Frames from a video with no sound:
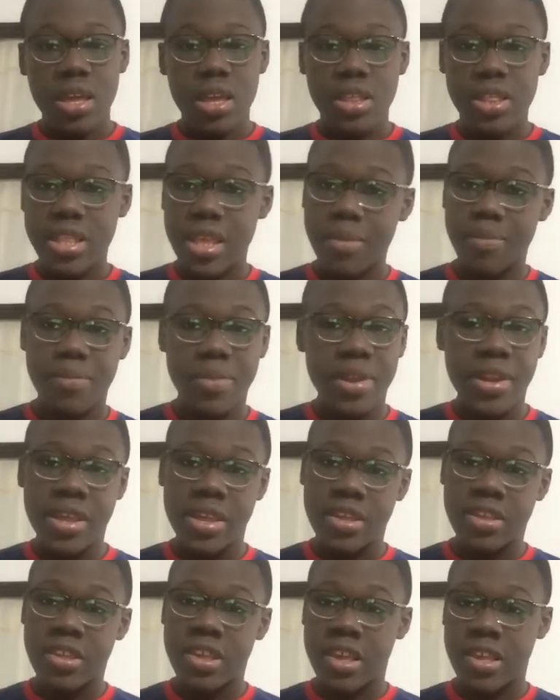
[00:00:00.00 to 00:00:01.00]

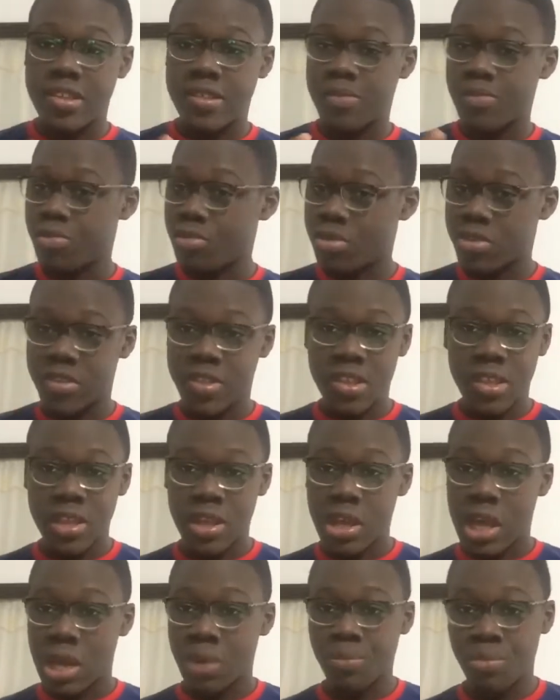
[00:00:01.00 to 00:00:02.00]
Dembélé qui a explosé
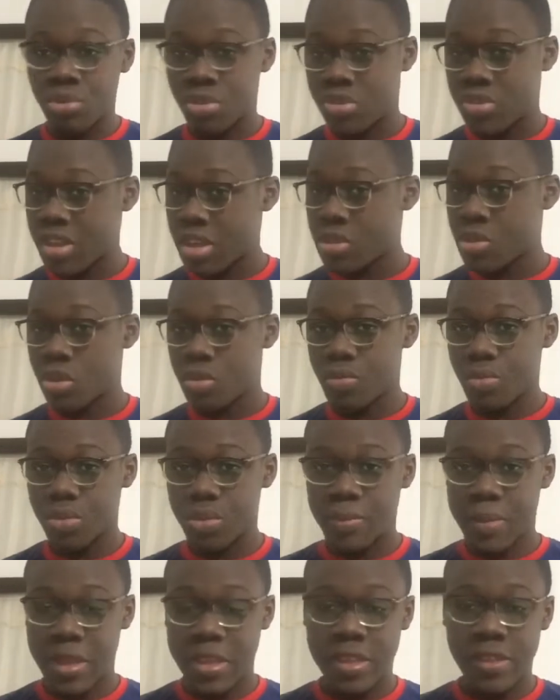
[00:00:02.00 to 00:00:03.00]
à Borussia Dortmund
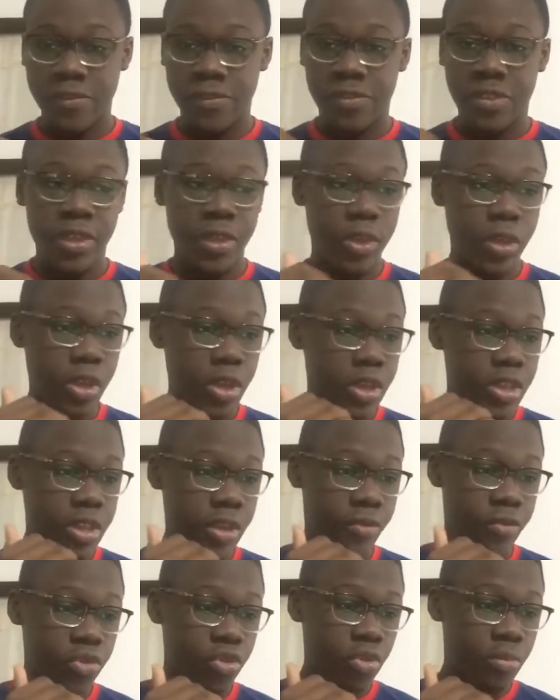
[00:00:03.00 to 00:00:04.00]
mais qui vient, qui
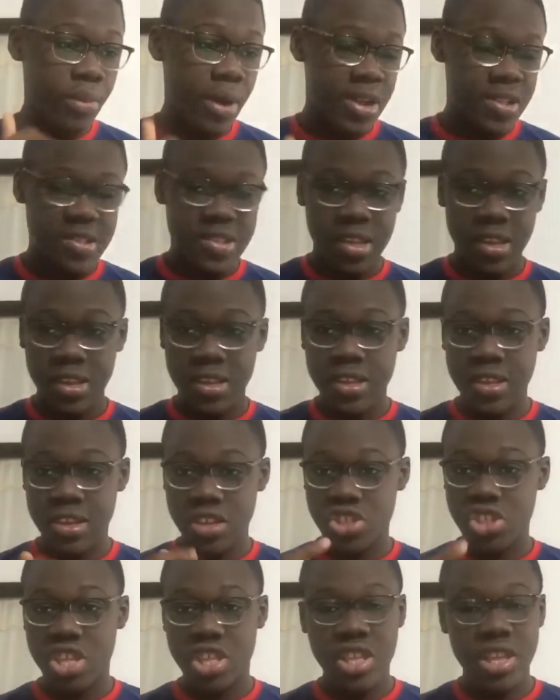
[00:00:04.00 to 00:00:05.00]
est venu au Barça et qui a
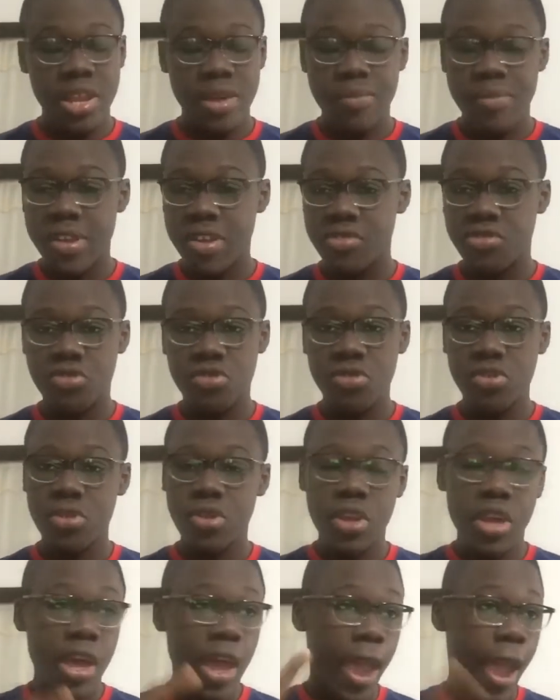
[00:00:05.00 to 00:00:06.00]
enchaîné les blessures.
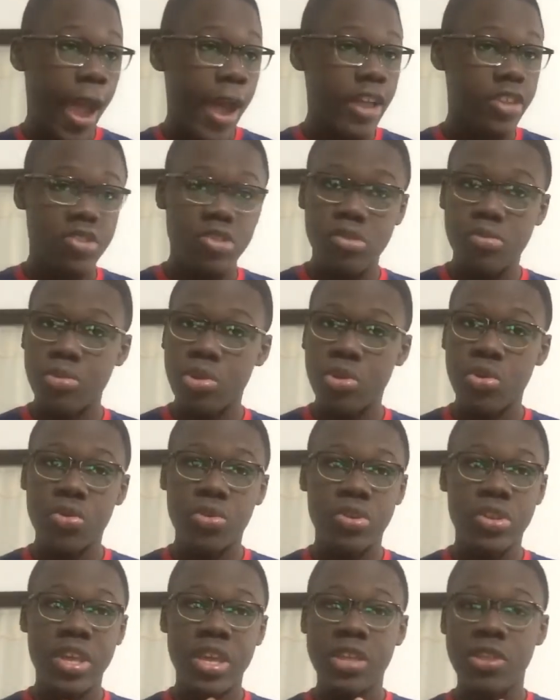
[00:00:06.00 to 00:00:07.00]
Arthur
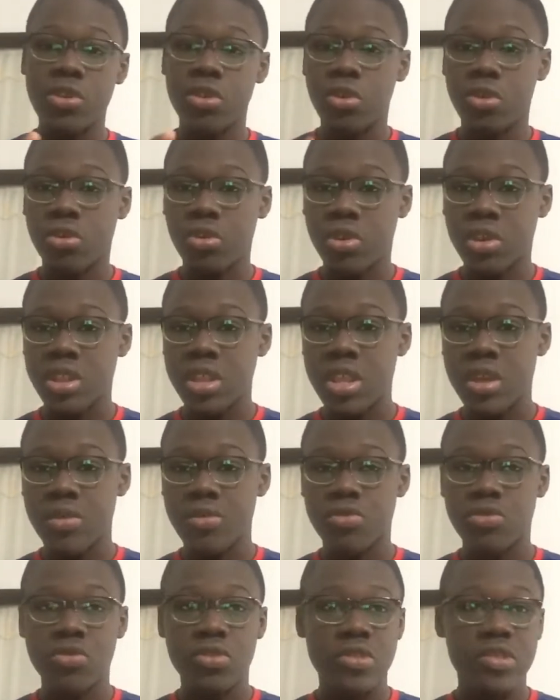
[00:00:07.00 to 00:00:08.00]
Melo qui a été recruté,
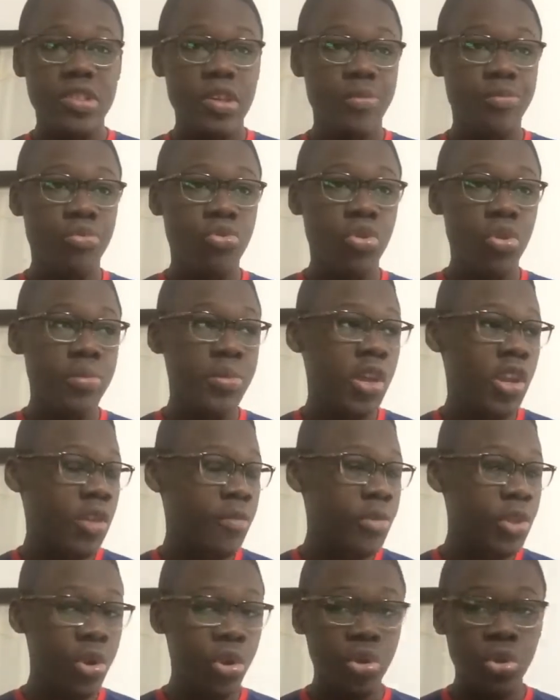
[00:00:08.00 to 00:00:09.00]
je ne sais pour combien de
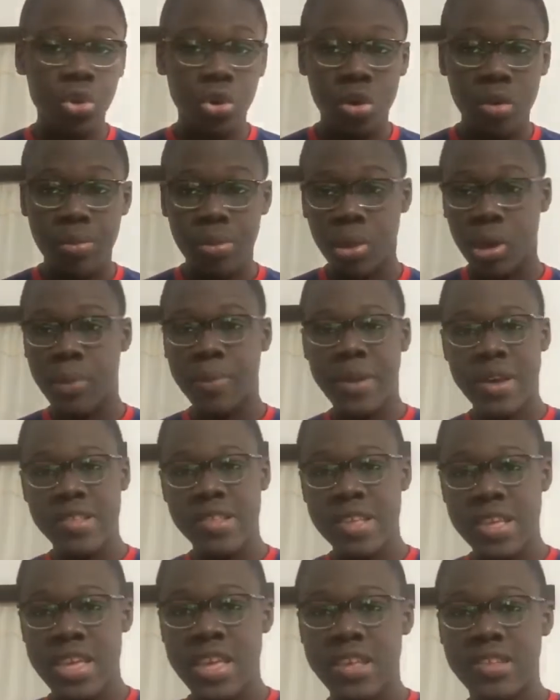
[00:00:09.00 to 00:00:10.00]
millions d'euros pour
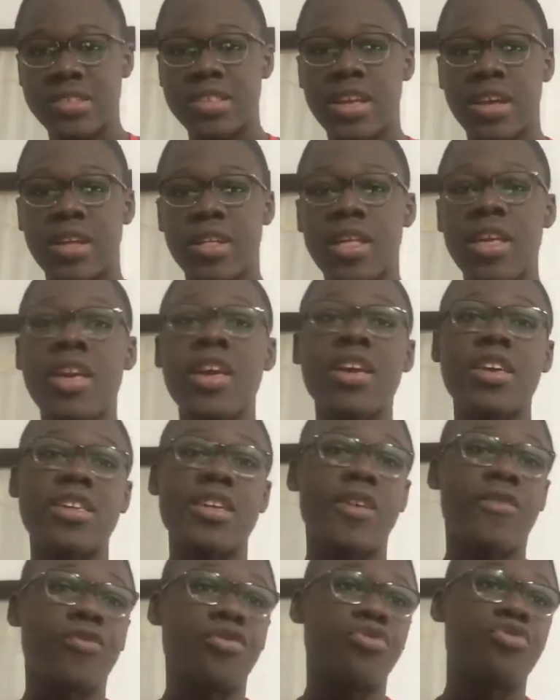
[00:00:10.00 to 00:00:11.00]
remplacer Iniesta
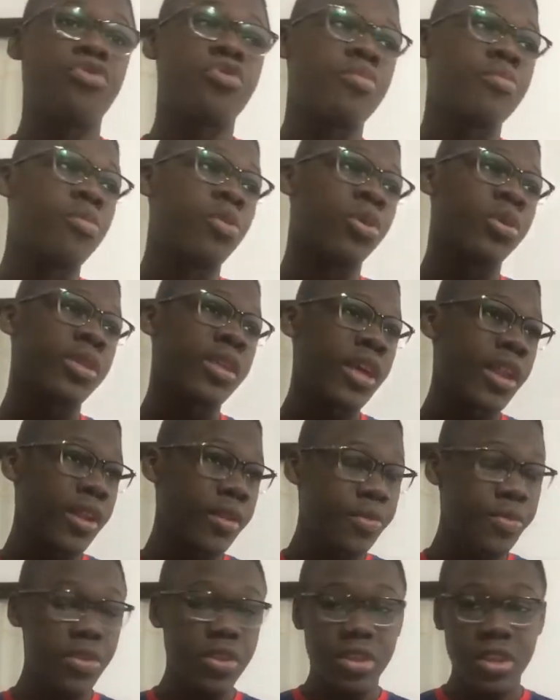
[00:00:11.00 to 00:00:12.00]
qui a foutu le bordel
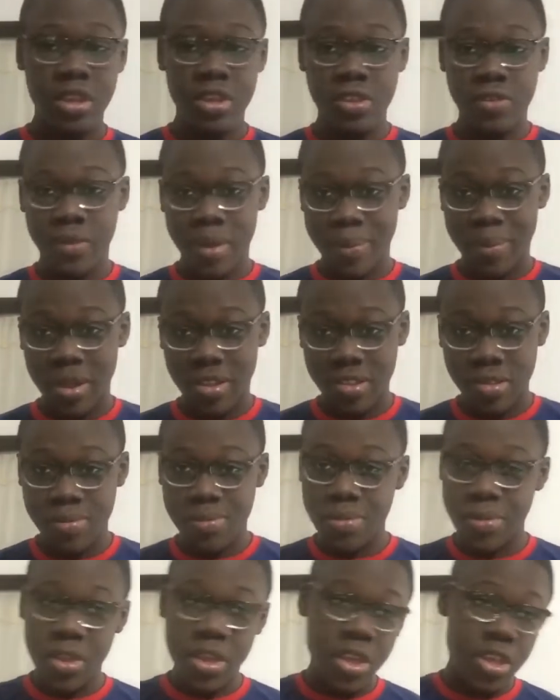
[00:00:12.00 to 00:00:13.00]
et qui va partir,
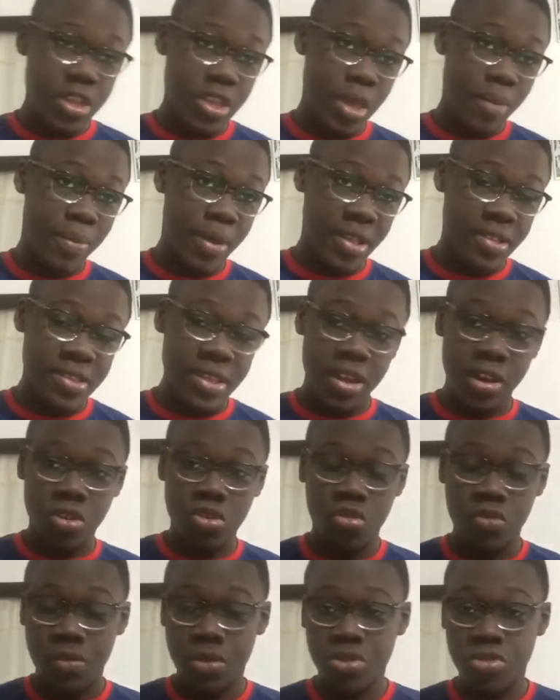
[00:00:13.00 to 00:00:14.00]
qui est parti à la
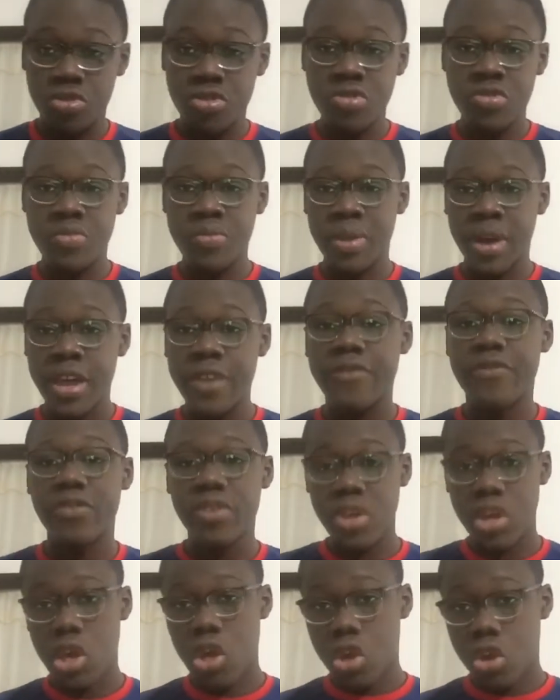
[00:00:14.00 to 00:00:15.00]
Juventus. Bref,
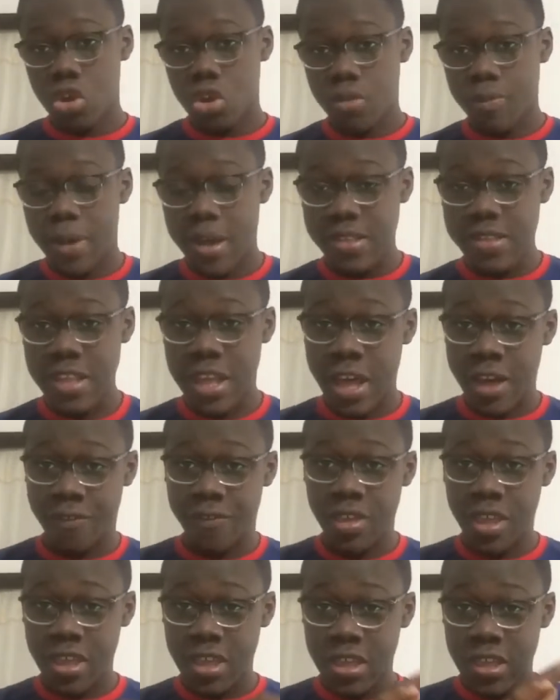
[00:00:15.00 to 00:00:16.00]
le Barça a
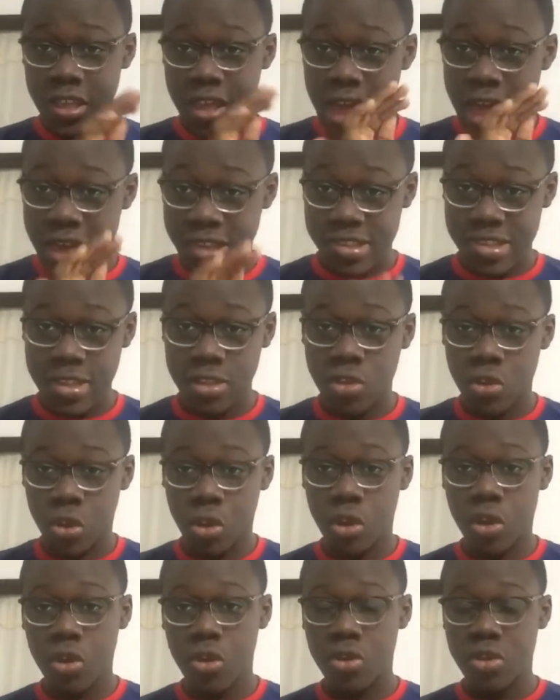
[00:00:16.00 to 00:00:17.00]
fait assez
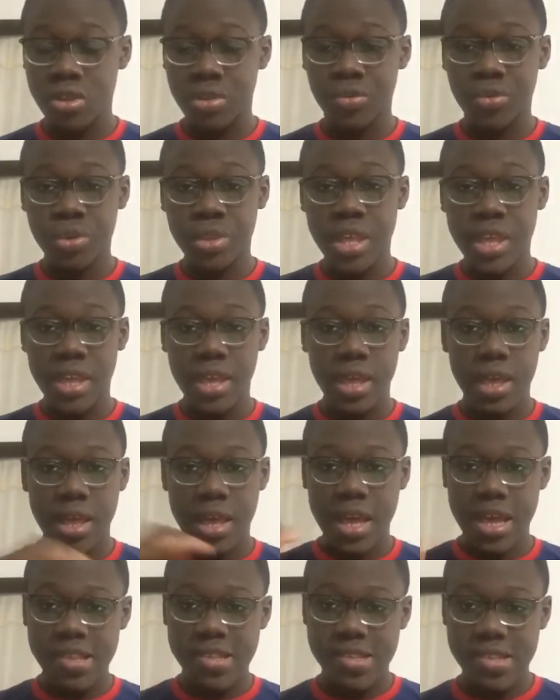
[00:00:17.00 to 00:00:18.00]
d'erreurs au niveau des
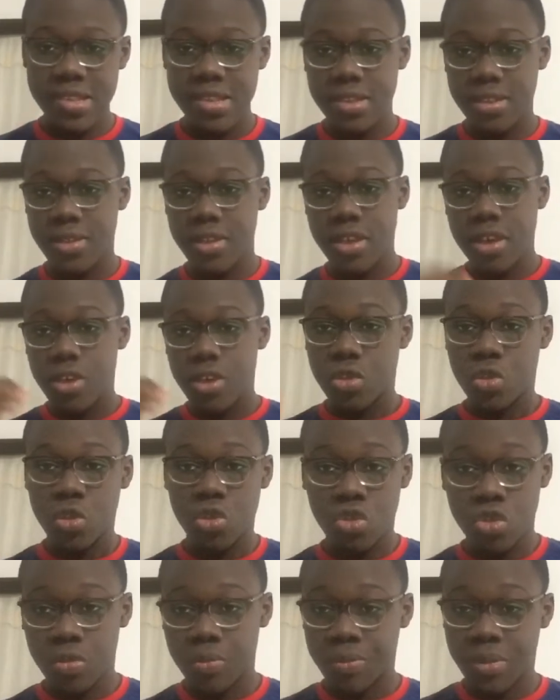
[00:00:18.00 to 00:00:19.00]
castings.
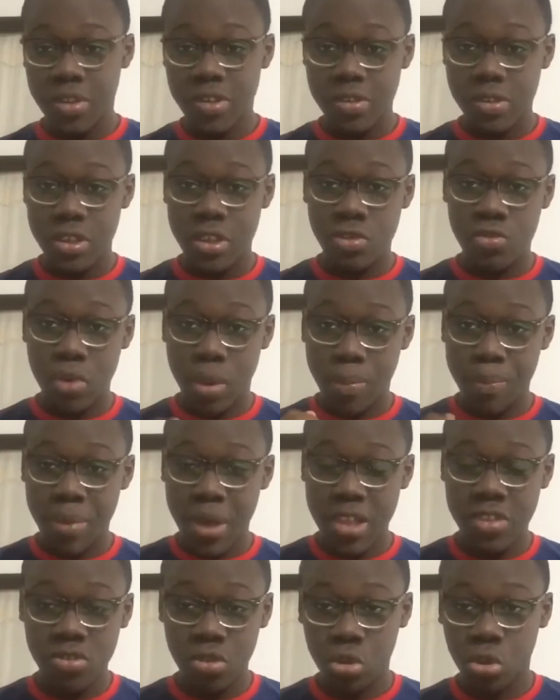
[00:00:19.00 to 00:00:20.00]
Donc je ne pense qu'il doit
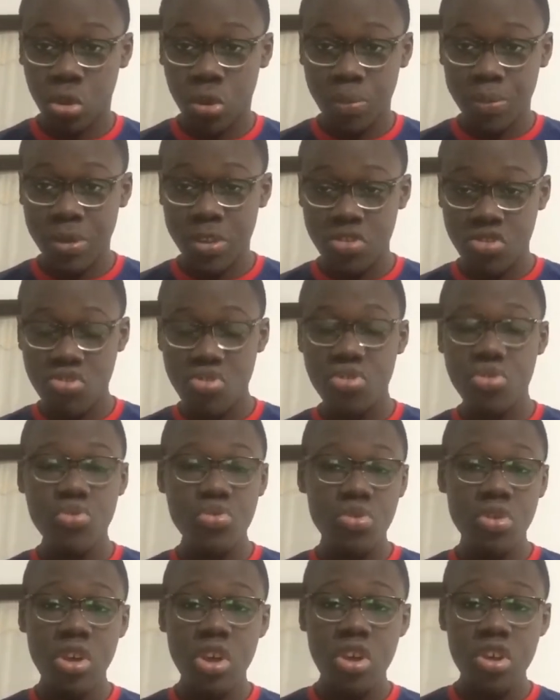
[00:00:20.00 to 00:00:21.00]
pas se tromper,
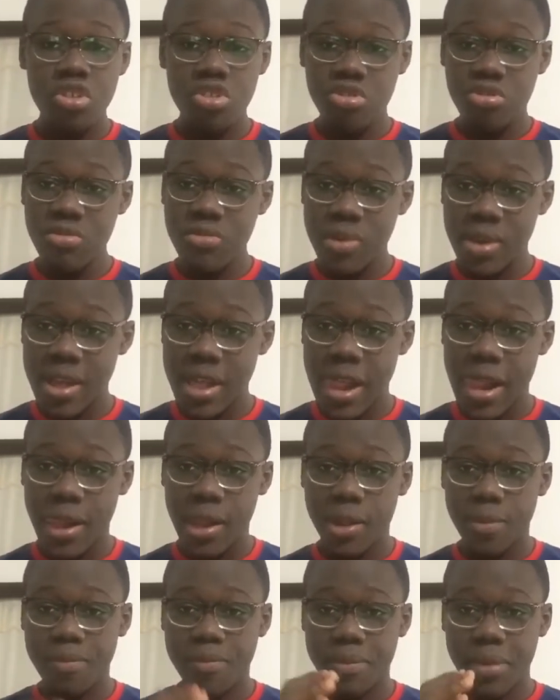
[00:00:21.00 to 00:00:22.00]
surtout sur le
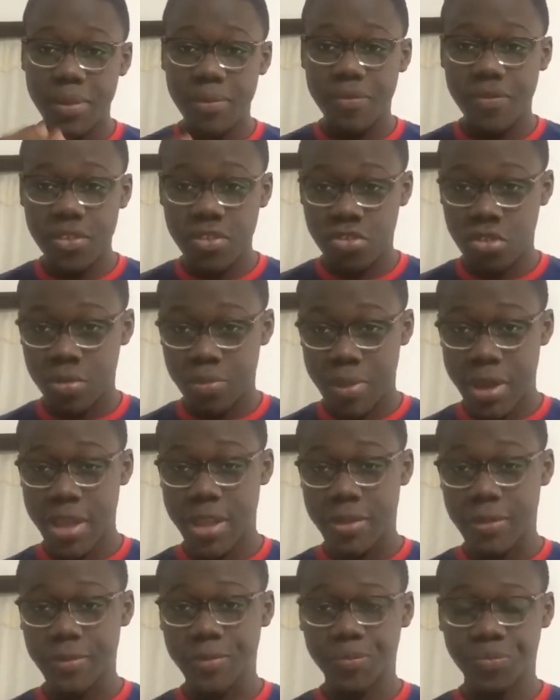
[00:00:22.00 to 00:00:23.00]
cas Memphis paille